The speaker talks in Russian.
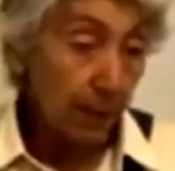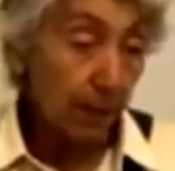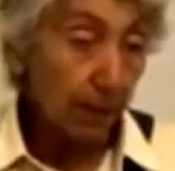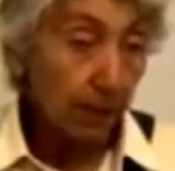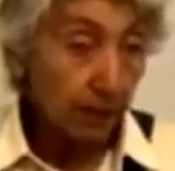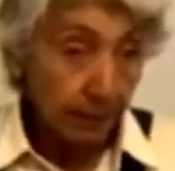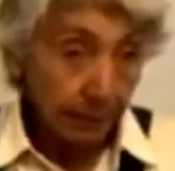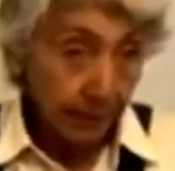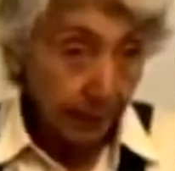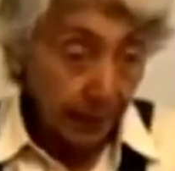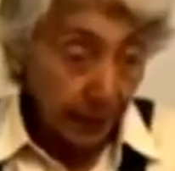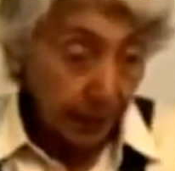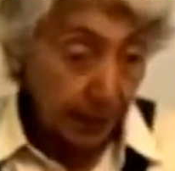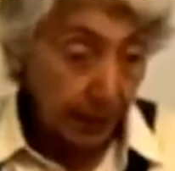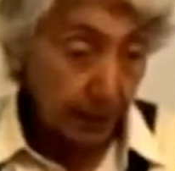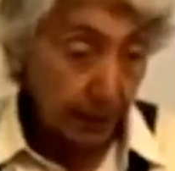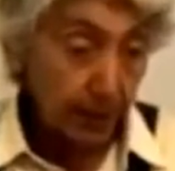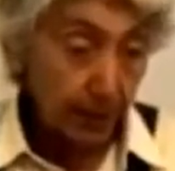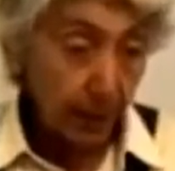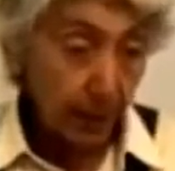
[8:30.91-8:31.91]
как
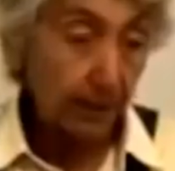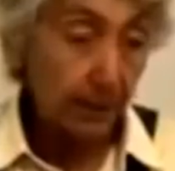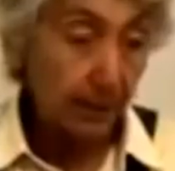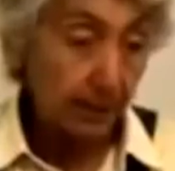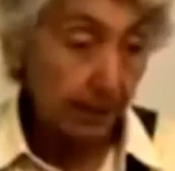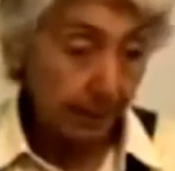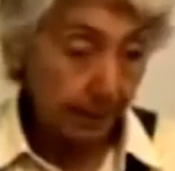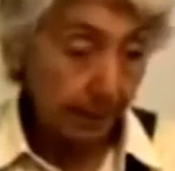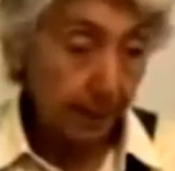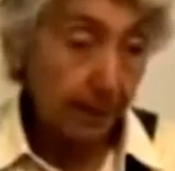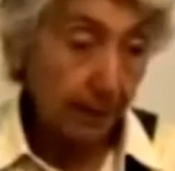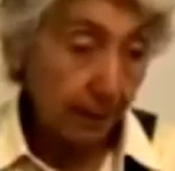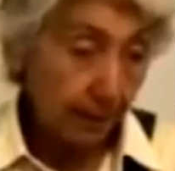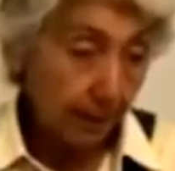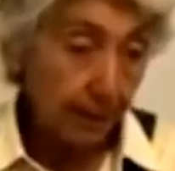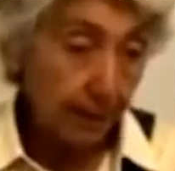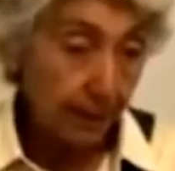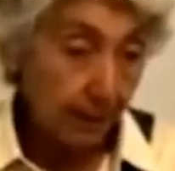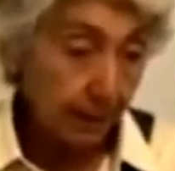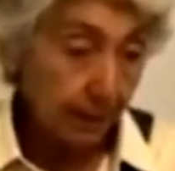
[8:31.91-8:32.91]
внешней, так и
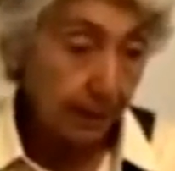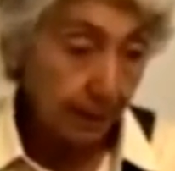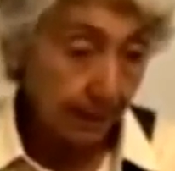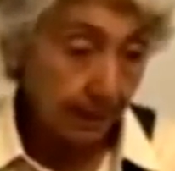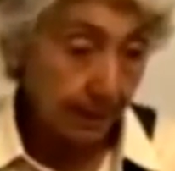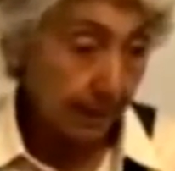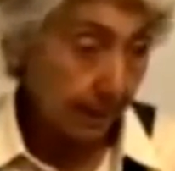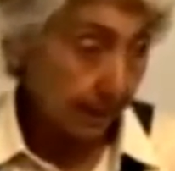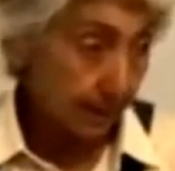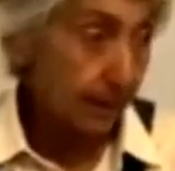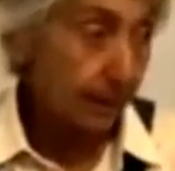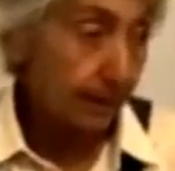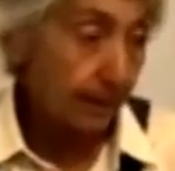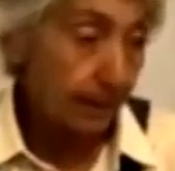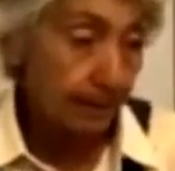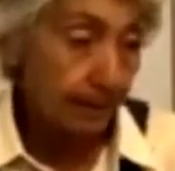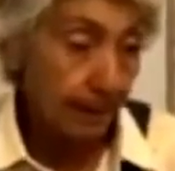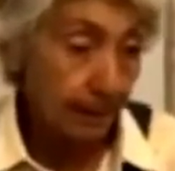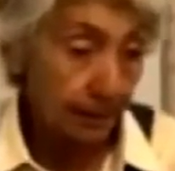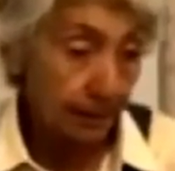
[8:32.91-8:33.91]
каждой единицы,
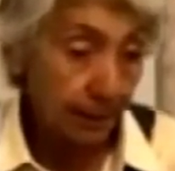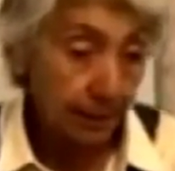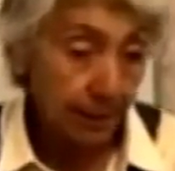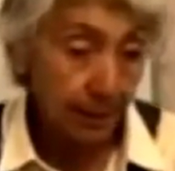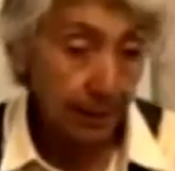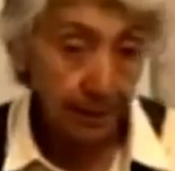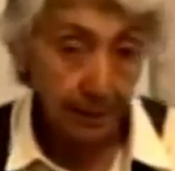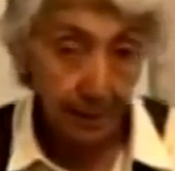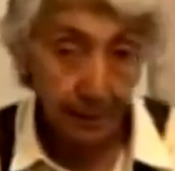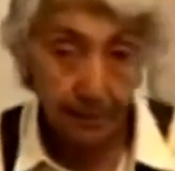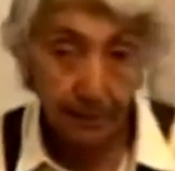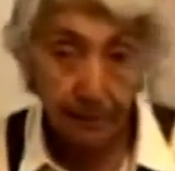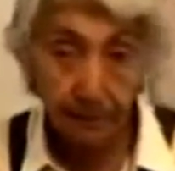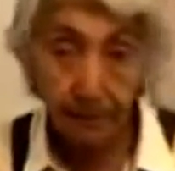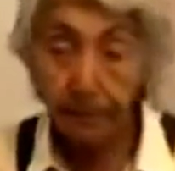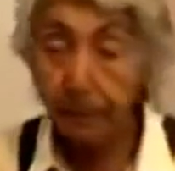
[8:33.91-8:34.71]
составляющей нас, да?